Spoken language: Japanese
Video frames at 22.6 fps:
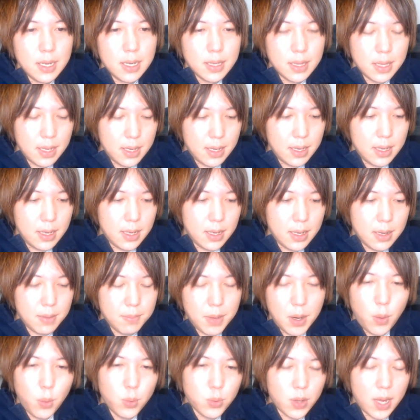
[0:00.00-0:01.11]
で
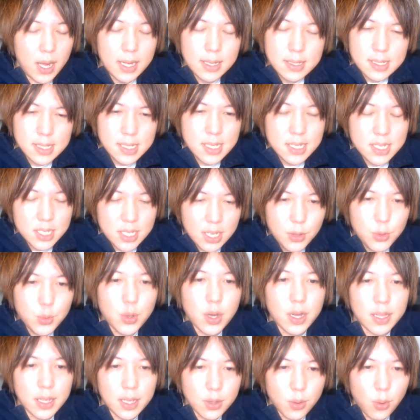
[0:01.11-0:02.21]
まあ本当反省してんの
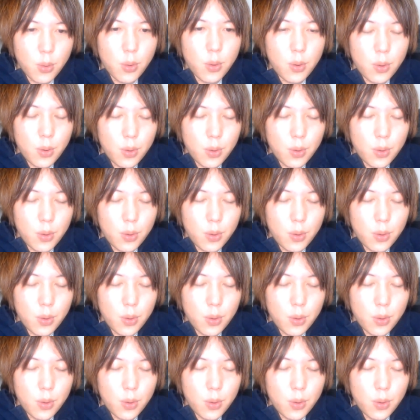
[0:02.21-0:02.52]
かねと